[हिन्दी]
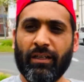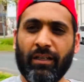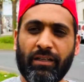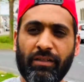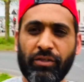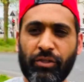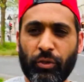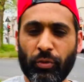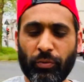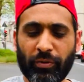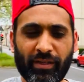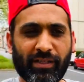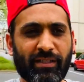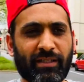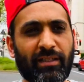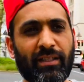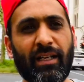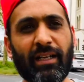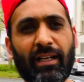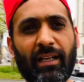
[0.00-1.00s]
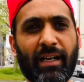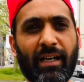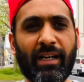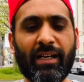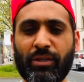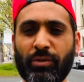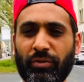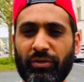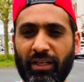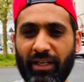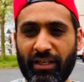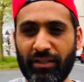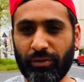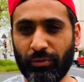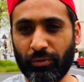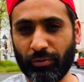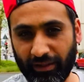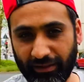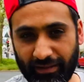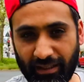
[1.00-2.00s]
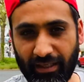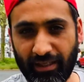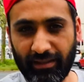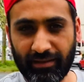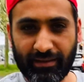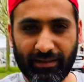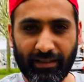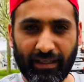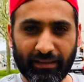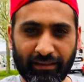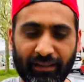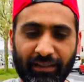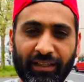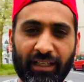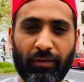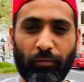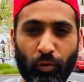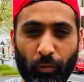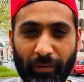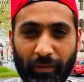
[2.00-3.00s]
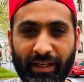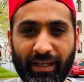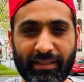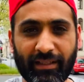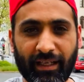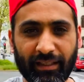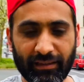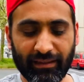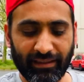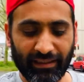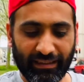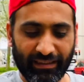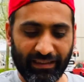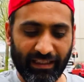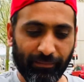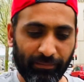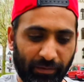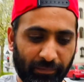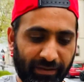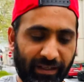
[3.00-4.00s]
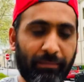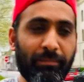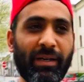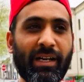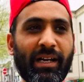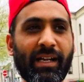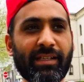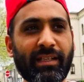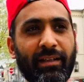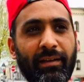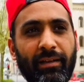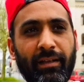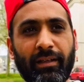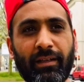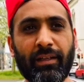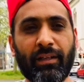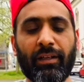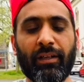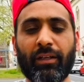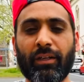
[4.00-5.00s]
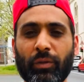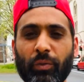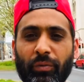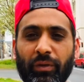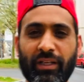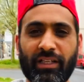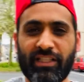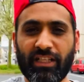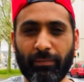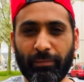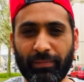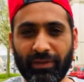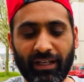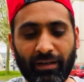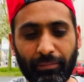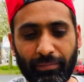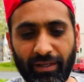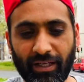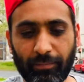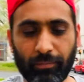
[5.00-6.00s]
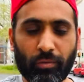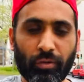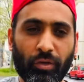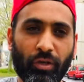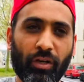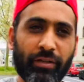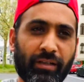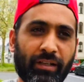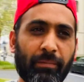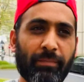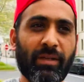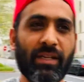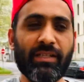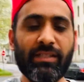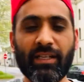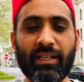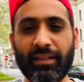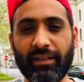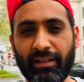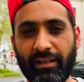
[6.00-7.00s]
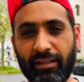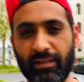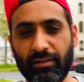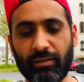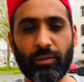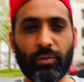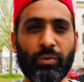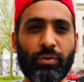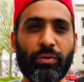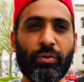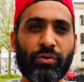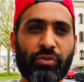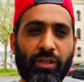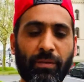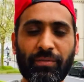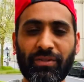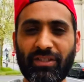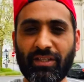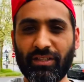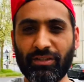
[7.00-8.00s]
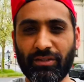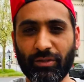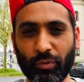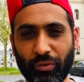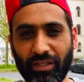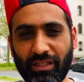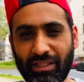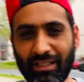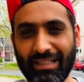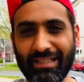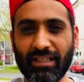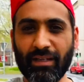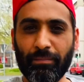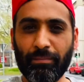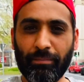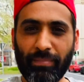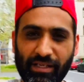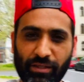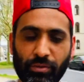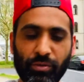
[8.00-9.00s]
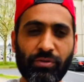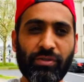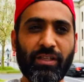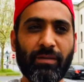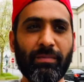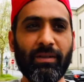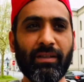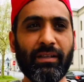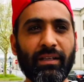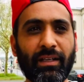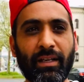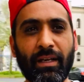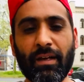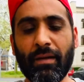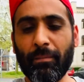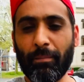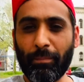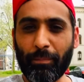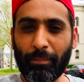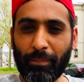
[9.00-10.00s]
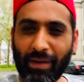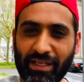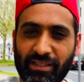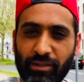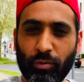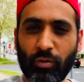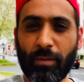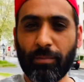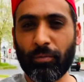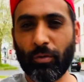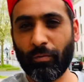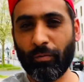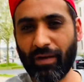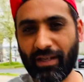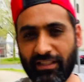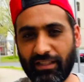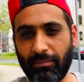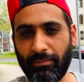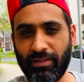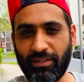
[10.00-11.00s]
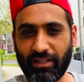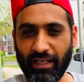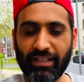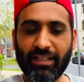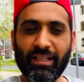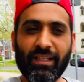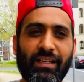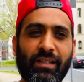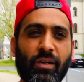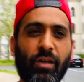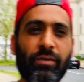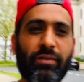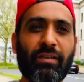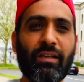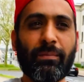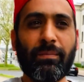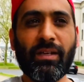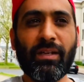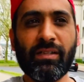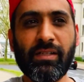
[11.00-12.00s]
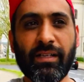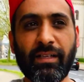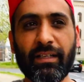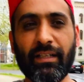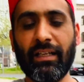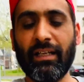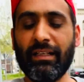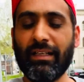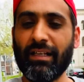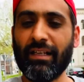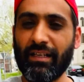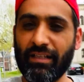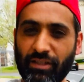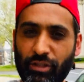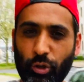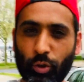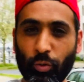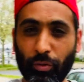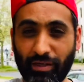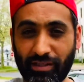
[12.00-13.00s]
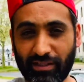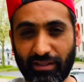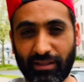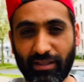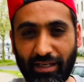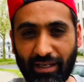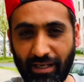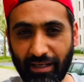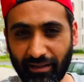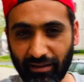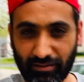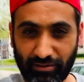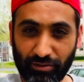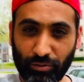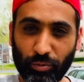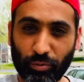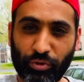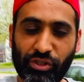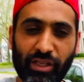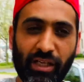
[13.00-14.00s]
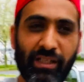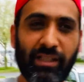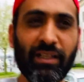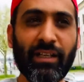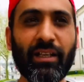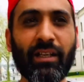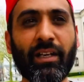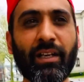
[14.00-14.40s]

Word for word: इंश्योरेंस का कार्ड जो था ज़रूरी था साथ लेना वो मैंने साथ ले लिया अभी मेरे पास है क्योंकि जब यहाँ पे आपको डॉक्टर के पास जाना है तो जो सबसे ज़रूरी चीज़ है पैसों से भी पैसे तो आपको वैसे भी चाहिए नहीं डॉक्टर के पास जाने के लिए इंश्योरेंस का कार्ड ज़रूर चाहिए